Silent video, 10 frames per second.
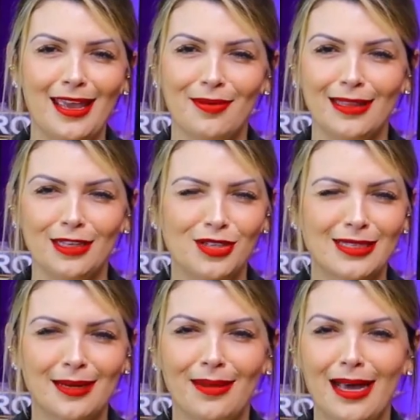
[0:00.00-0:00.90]
na justiça de
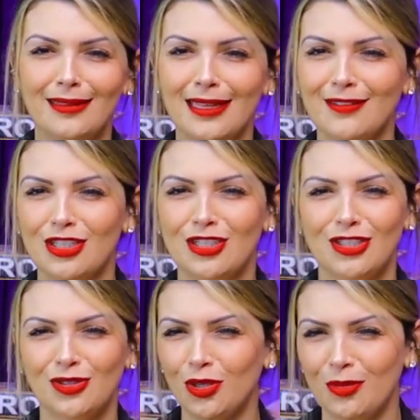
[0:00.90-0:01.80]
trabalho, estava
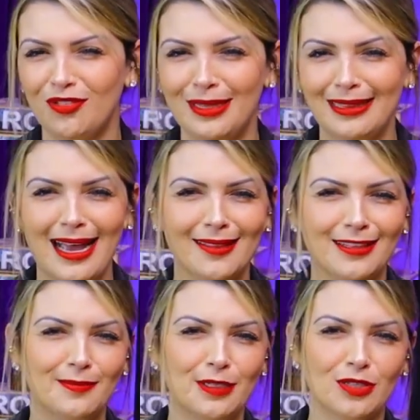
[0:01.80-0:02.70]
todo movimentado, as
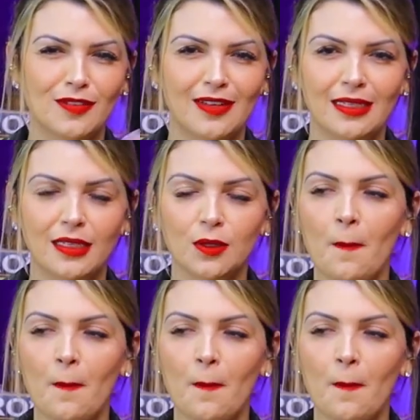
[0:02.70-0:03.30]
pessoas falando.